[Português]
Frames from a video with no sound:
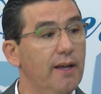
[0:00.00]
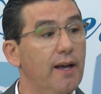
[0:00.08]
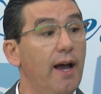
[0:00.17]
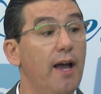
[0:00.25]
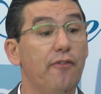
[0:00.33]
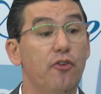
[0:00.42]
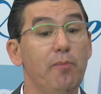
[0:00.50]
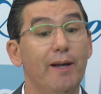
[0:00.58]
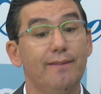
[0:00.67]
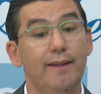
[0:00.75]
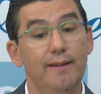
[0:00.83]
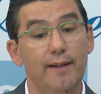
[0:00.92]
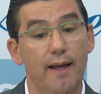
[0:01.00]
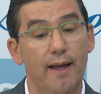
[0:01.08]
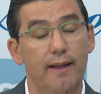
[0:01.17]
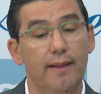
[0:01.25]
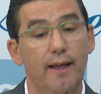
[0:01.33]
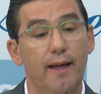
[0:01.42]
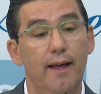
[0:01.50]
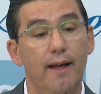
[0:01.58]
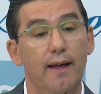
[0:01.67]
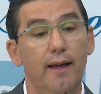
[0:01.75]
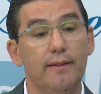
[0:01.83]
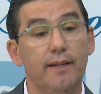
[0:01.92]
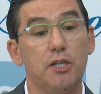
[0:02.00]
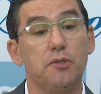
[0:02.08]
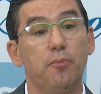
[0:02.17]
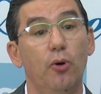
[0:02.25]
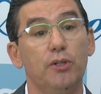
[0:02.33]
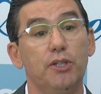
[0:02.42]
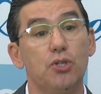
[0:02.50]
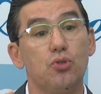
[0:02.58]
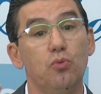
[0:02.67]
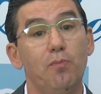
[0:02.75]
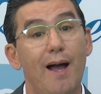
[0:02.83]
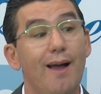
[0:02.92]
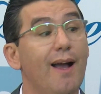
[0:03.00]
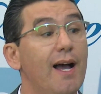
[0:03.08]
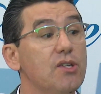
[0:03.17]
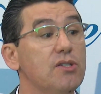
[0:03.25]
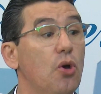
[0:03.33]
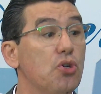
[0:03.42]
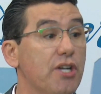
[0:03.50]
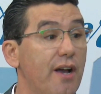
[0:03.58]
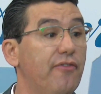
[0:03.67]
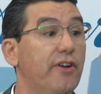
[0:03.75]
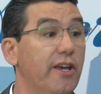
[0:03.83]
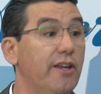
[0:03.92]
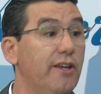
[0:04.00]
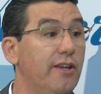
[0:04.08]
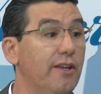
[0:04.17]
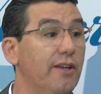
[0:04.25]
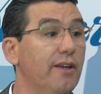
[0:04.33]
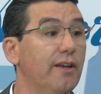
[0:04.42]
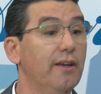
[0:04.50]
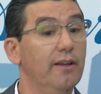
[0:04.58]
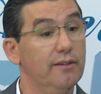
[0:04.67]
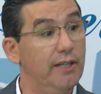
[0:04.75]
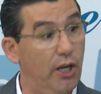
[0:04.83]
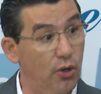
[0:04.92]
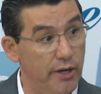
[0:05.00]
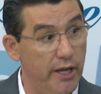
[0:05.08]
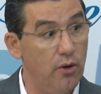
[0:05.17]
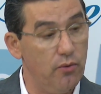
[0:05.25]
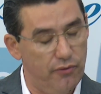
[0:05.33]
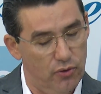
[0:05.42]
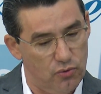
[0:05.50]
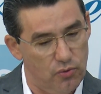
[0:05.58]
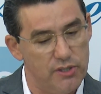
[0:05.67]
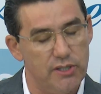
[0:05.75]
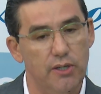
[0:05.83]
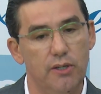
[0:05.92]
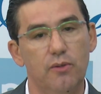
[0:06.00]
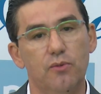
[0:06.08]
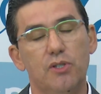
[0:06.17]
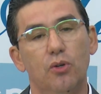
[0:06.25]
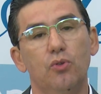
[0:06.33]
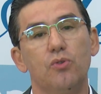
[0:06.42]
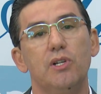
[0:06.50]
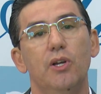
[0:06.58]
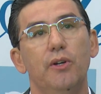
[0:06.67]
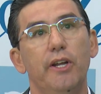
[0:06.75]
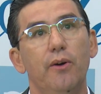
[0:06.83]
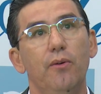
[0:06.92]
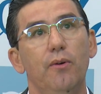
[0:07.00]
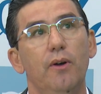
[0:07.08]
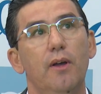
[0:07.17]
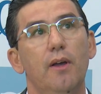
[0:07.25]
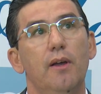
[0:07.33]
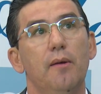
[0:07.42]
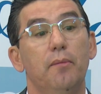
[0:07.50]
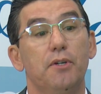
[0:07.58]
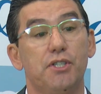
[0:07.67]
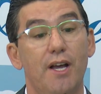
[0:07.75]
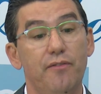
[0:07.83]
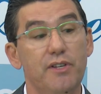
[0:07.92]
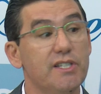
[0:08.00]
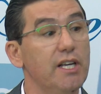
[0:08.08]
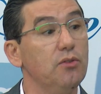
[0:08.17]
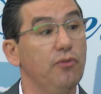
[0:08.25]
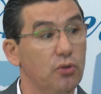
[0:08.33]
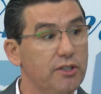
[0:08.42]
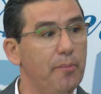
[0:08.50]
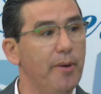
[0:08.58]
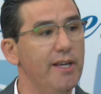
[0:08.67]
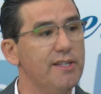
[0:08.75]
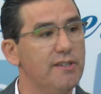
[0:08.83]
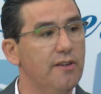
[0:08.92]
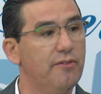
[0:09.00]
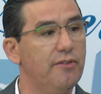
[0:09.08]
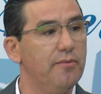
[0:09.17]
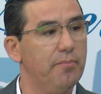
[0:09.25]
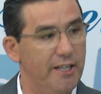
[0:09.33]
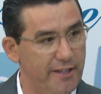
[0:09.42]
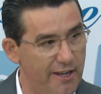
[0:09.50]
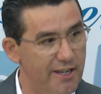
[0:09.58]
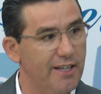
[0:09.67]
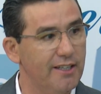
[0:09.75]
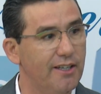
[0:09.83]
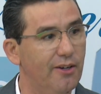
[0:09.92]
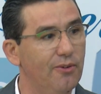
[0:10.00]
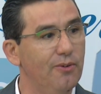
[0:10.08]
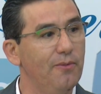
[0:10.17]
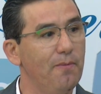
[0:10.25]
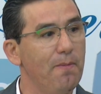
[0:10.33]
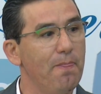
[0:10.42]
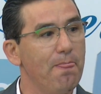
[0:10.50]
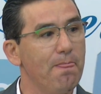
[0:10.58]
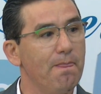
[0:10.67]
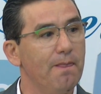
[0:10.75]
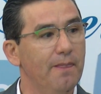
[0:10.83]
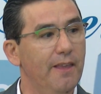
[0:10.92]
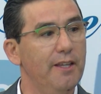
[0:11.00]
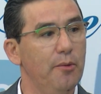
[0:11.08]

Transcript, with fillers: Aí fui bater na, na, nas portas do Bargaço da Oscar Freire, de Leonel. Foi onde é. conheci o saudoso Leonel, já visando voltar para Recife, para a terrinha natal. Né?